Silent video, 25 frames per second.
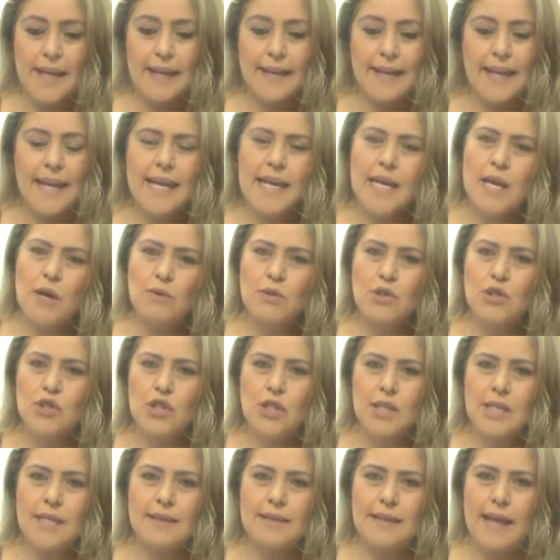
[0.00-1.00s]
Nem eu
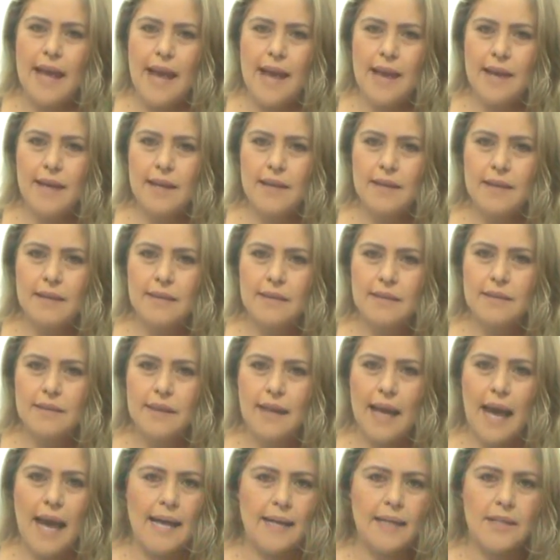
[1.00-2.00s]
tinha ideia,
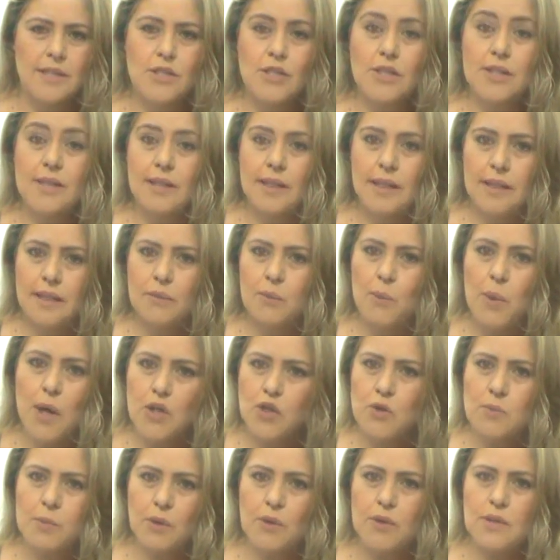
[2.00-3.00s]
cara, de tanto,
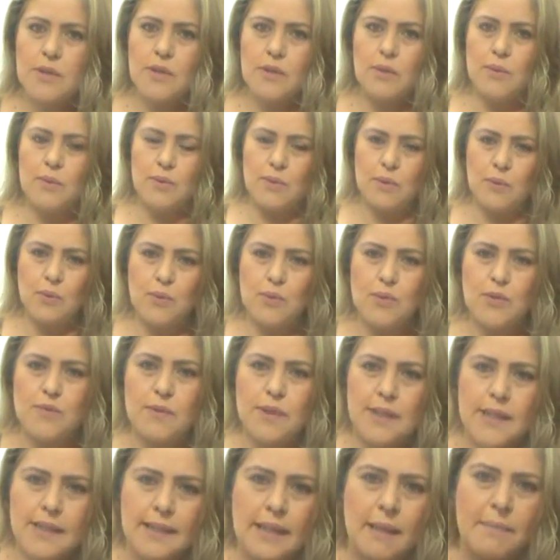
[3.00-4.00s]
quantos produtos eu, eu uso.
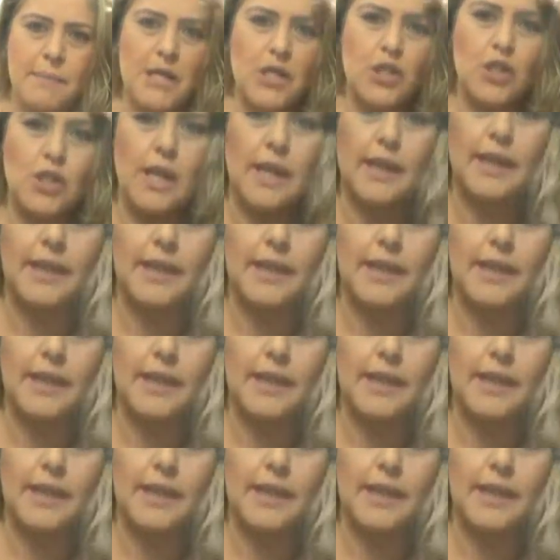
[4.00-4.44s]
Vou tentar baixar